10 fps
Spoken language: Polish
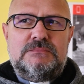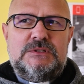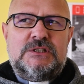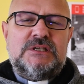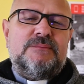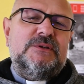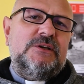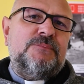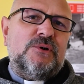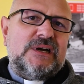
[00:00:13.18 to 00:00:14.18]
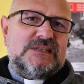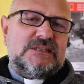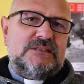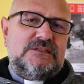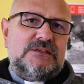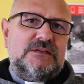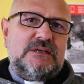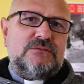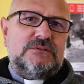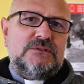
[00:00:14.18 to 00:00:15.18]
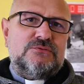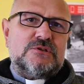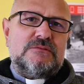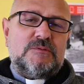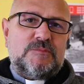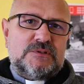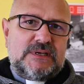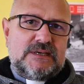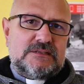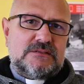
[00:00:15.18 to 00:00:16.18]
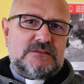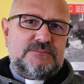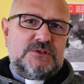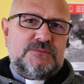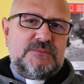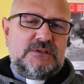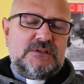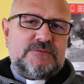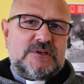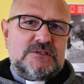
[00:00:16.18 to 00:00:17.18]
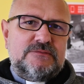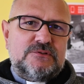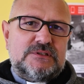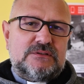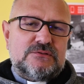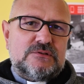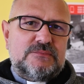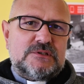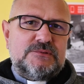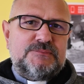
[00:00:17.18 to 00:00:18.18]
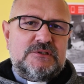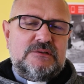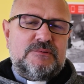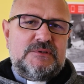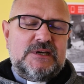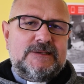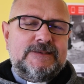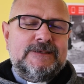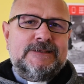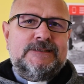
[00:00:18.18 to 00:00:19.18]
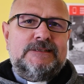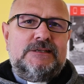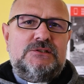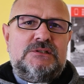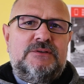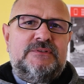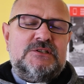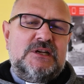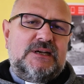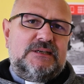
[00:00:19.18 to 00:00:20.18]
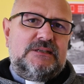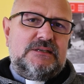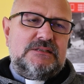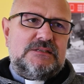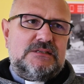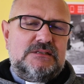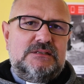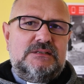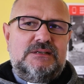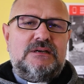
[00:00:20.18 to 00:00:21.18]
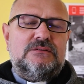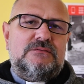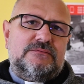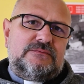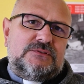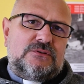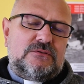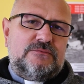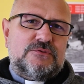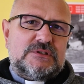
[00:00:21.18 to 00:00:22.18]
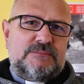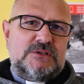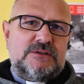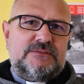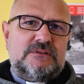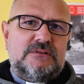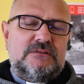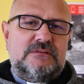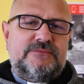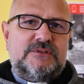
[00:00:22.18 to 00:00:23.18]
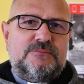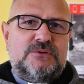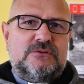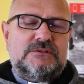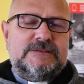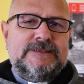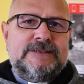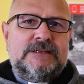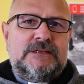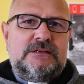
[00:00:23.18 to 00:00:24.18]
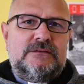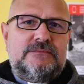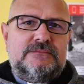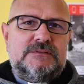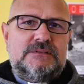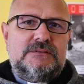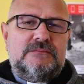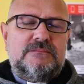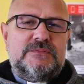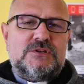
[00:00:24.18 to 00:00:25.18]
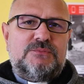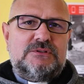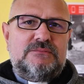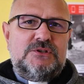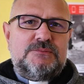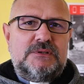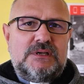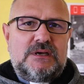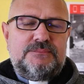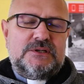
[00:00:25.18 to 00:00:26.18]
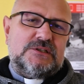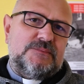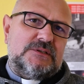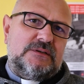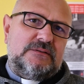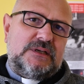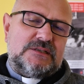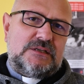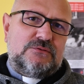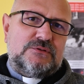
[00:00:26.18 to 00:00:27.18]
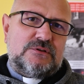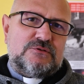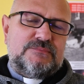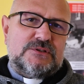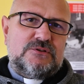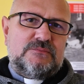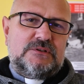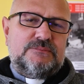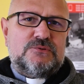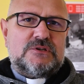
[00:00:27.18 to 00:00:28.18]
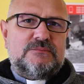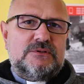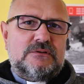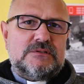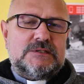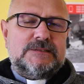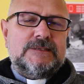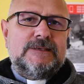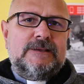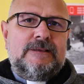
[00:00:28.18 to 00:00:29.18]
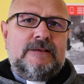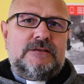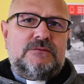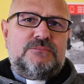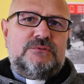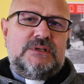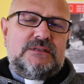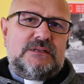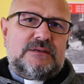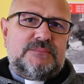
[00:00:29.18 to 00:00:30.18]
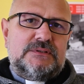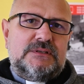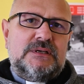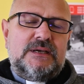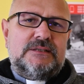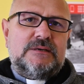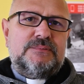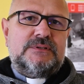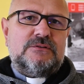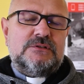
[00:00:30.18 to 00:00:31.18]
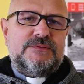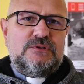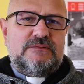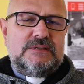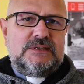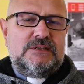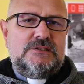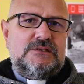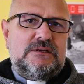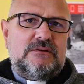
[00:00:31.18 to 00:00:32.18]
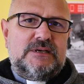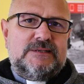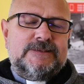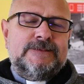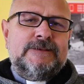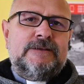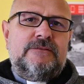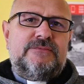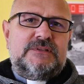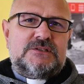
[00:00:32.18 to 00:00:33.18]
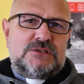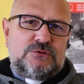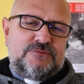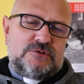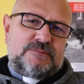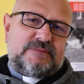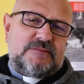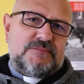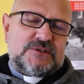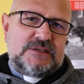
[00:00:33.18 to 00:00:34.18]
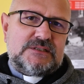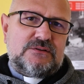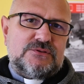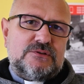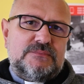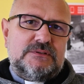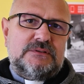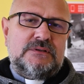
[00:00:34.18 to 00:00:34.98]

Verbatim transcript: i chcę jakby ich pokazać jako tych, którzy żyją obok nas, żebyśmy mieli też wrażliwość na te osoby, żebyśmy ich nie pomijali. I dzisiaj w naszej Caritas, e, jak co roku włączamy się w te, w te obchody, e, w sobotę byliśmy na pielgrzymce na Jasnej Górze osób bezdomnych i potrzebujących. To był jeden jakby etap tego świętowania i dzisiaj kolejny. W naszej stołówce odprawiamy msze za osoby